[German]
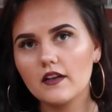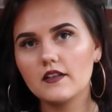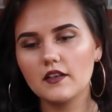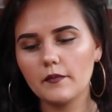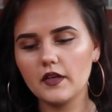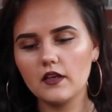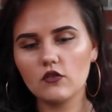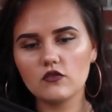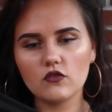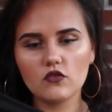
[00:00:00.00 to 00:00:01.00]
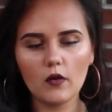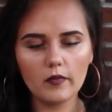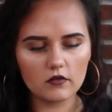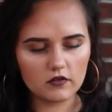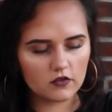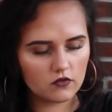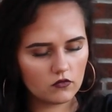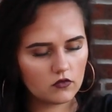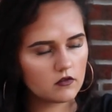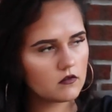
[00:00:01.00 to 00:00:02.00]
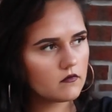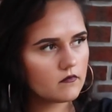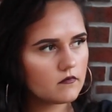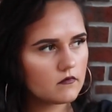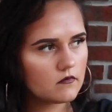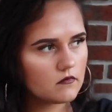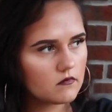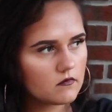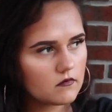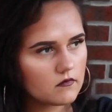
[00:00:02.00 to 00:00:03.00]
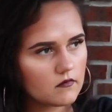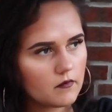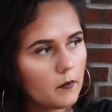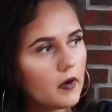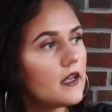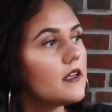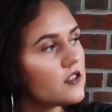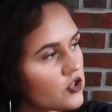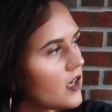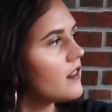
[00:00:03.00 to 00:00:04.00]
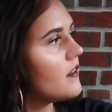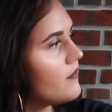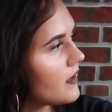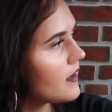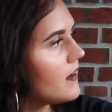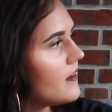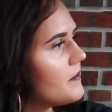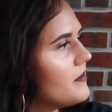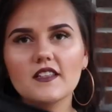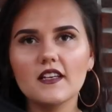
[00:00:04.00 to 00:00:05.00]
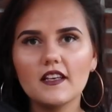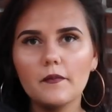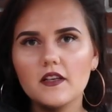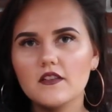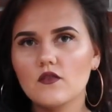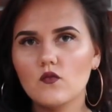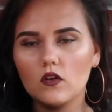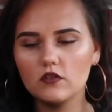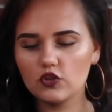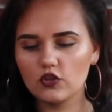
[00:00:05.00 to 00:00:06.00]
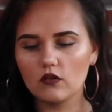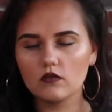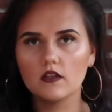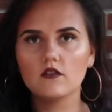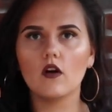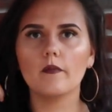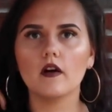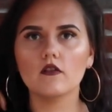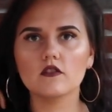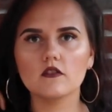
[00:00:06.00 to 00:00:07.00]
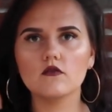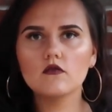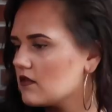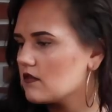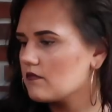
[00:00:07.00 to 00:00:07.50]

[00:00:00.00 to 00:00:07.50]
weiter. Ich habe mir hier noch so einen Top ausgesucht. Please shut the fuck up. Ich habe mir hier so einen One-Shoulder-Top ausgesucht.